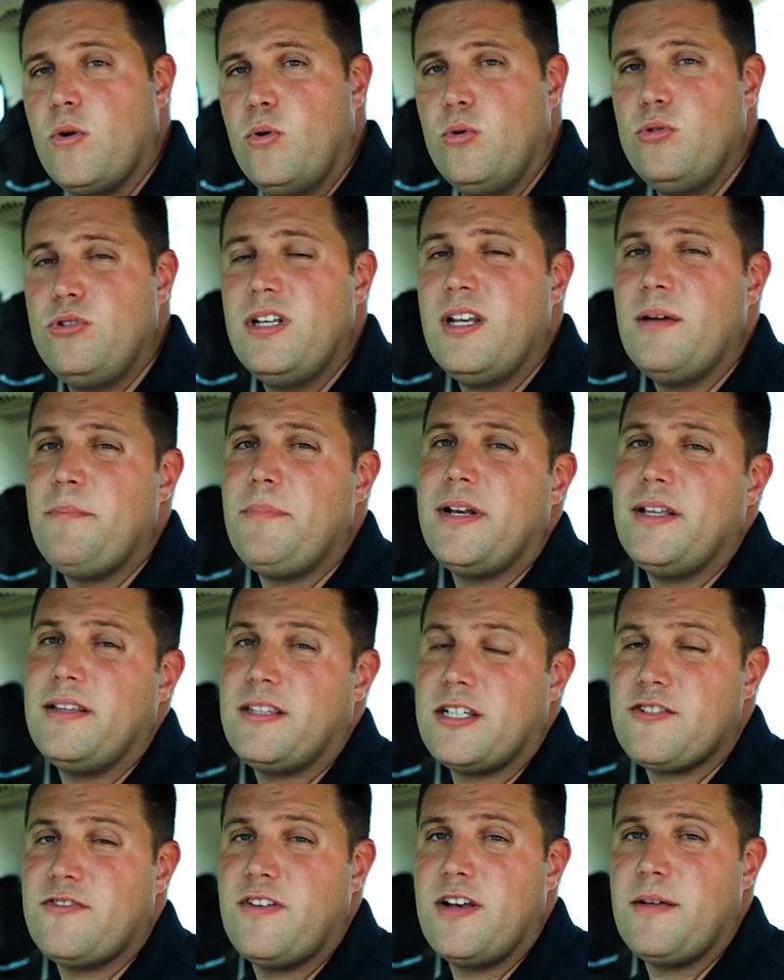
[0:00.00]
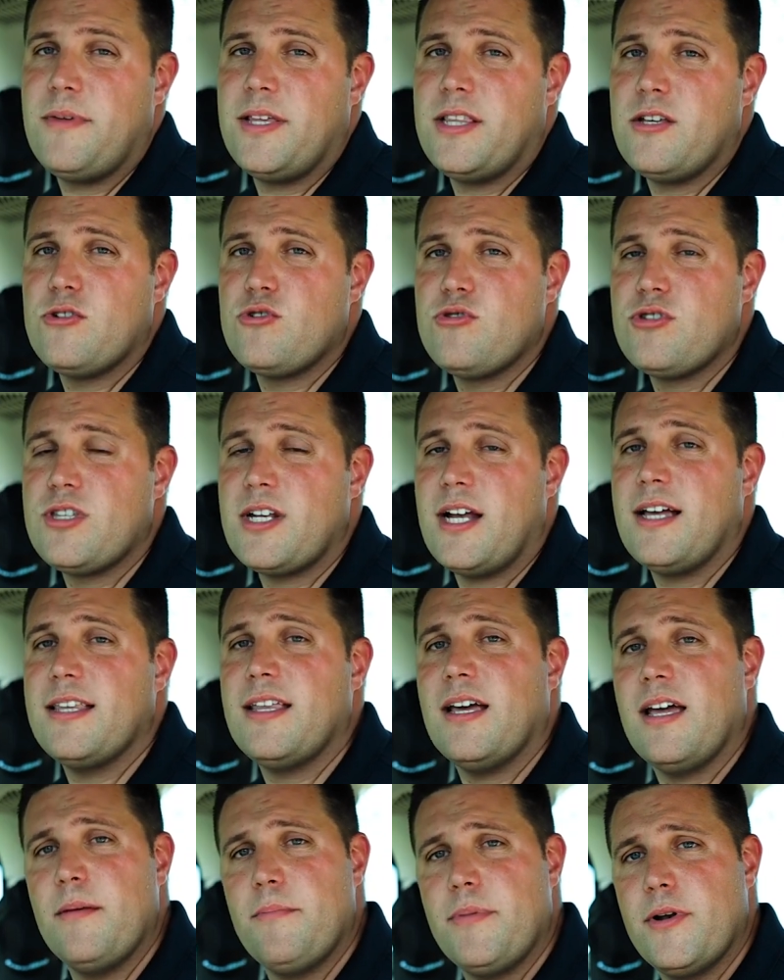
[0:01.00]
utile per i trasferimenti su
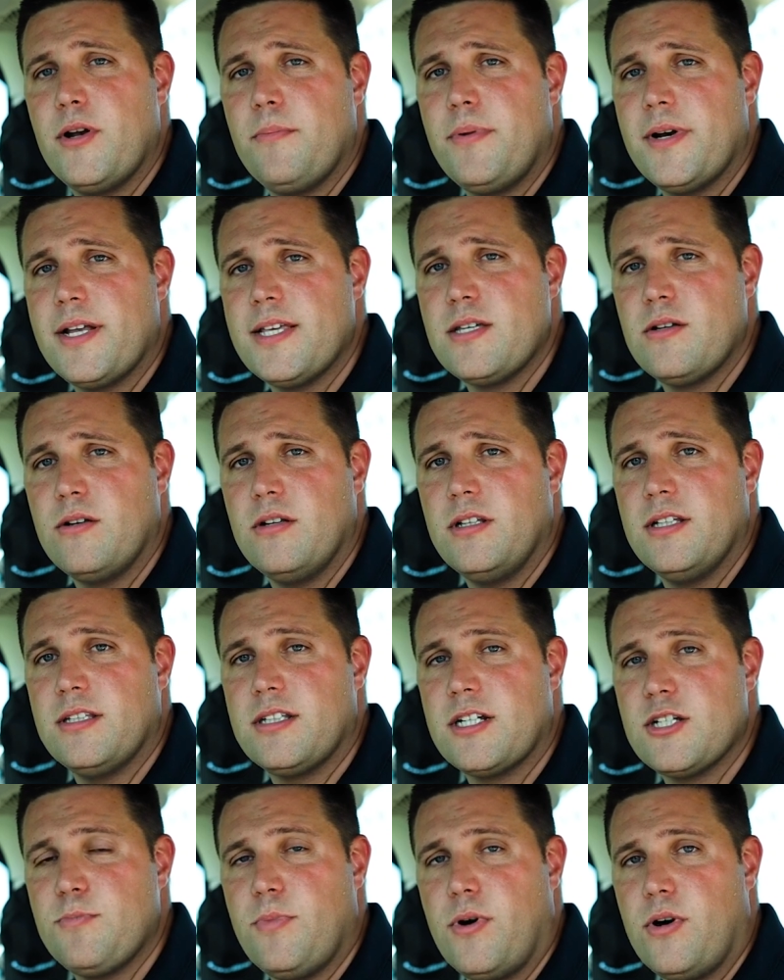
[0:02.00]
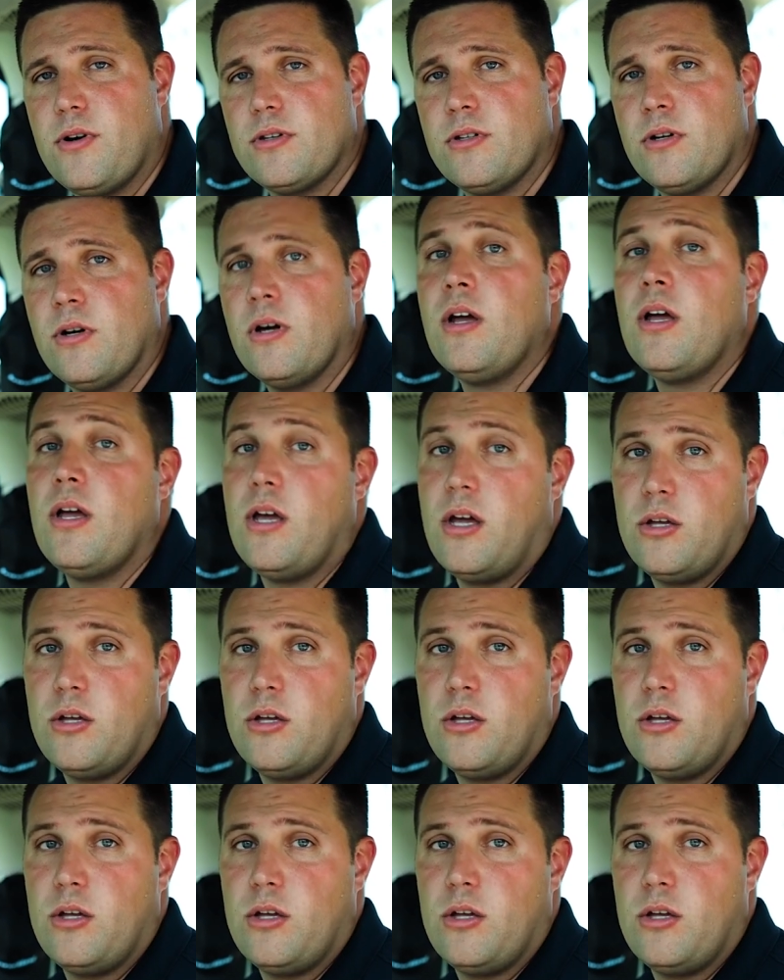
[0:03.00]
strada e per le operazioni di trasporto.